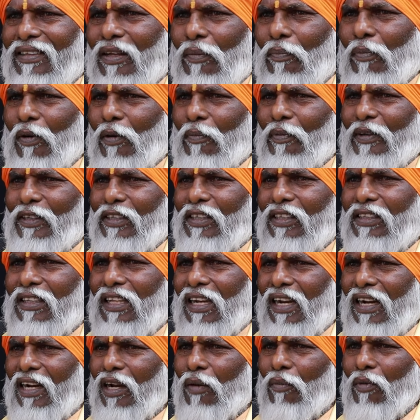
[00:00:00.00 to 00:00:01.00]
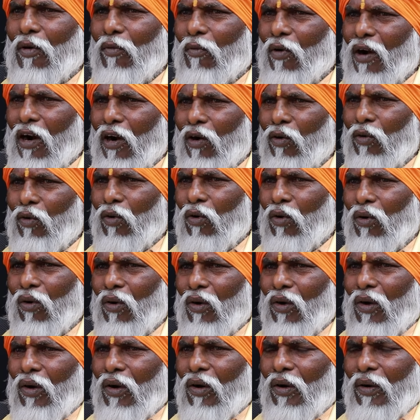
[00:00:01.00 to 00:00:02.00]
இந்த பிரபஞ்சத்தில் நம்ம வாழணும்
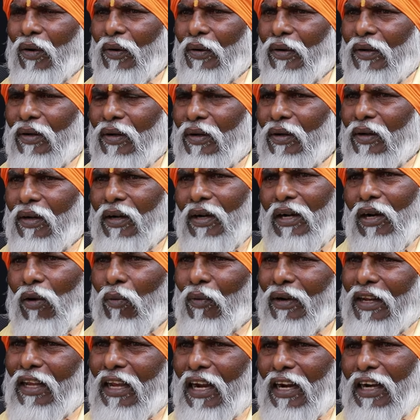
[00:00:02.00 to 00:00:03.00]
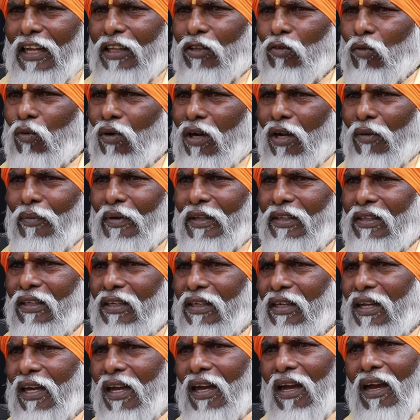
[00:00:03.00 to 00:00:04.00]
என்ற ஒரு எண்ணத்துக்குள்ளே
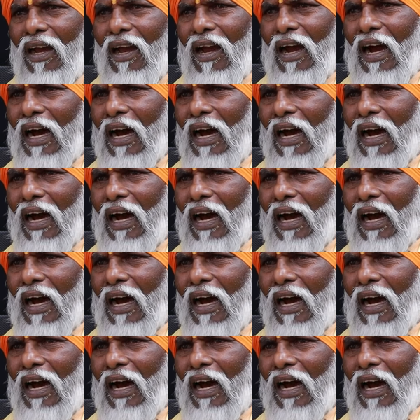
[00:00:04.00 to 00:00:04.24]
வந்துட்டேன்